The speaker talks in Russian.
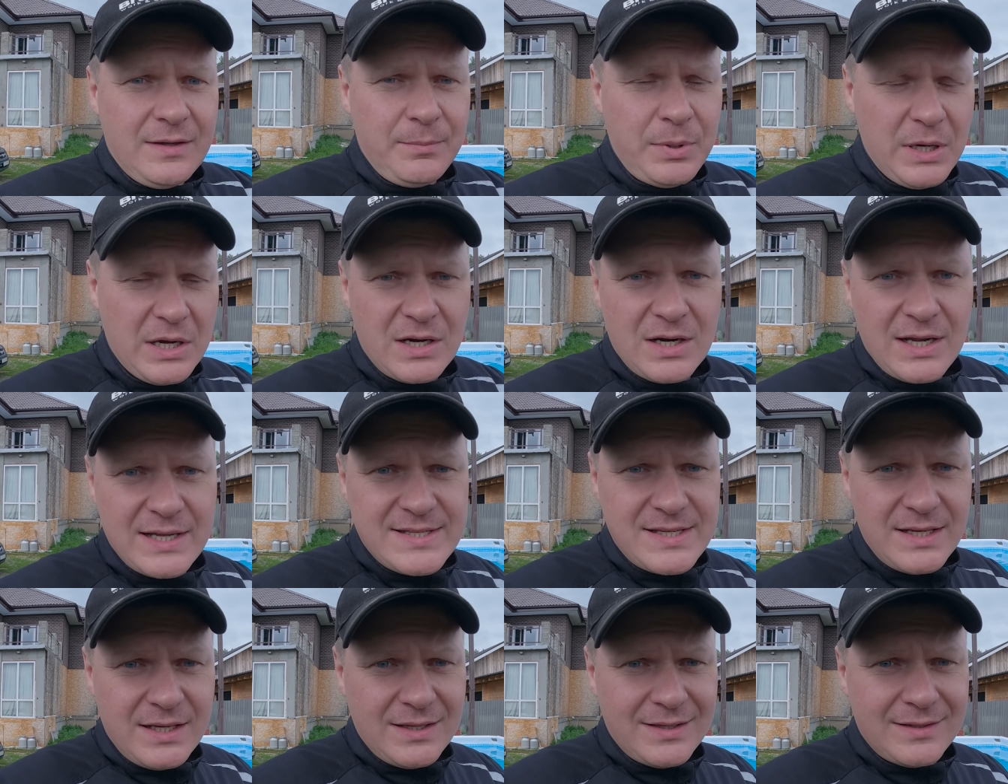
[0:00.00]

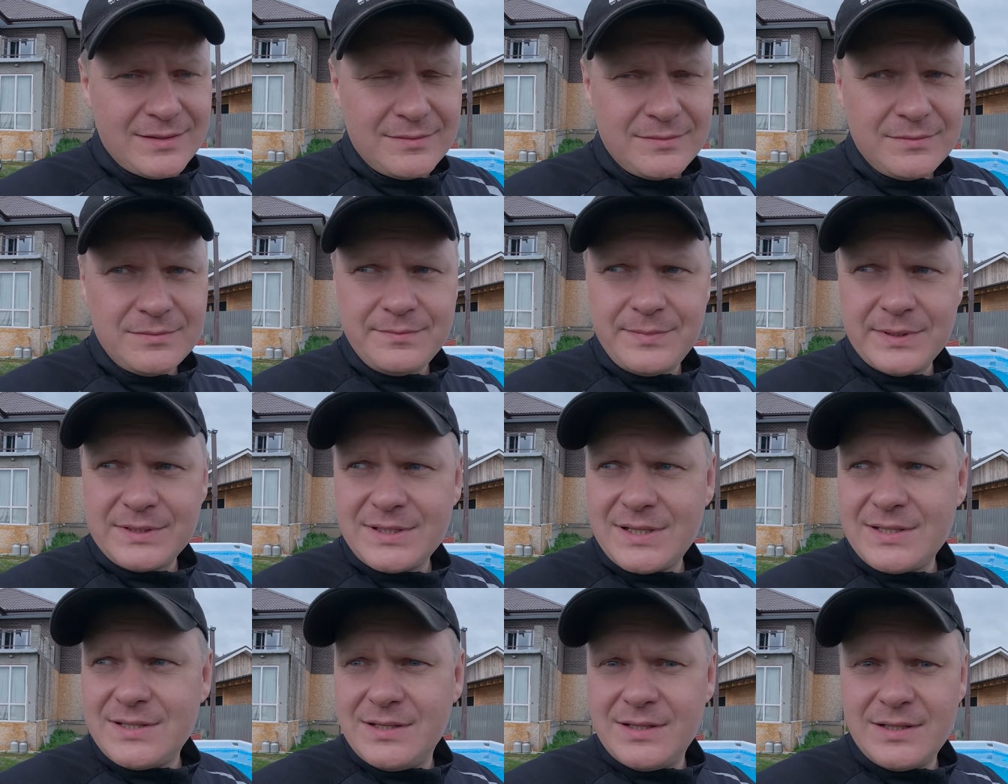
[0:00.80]
покрасили,
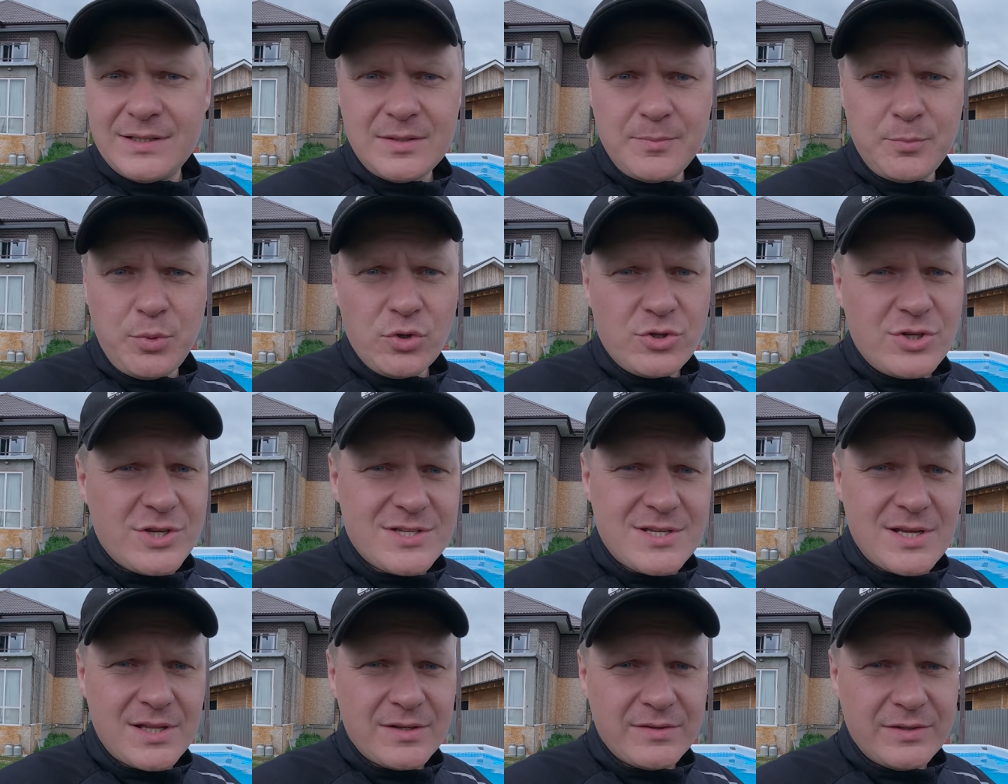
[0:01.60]
потратили на это
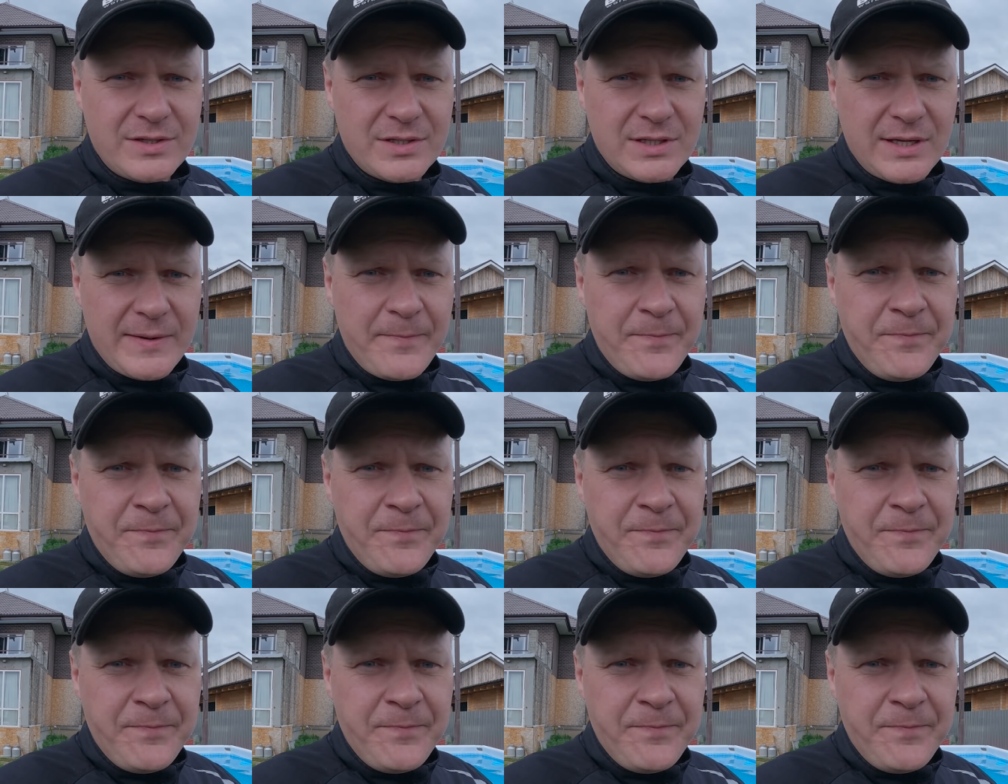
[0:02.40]
полчаса, наверное.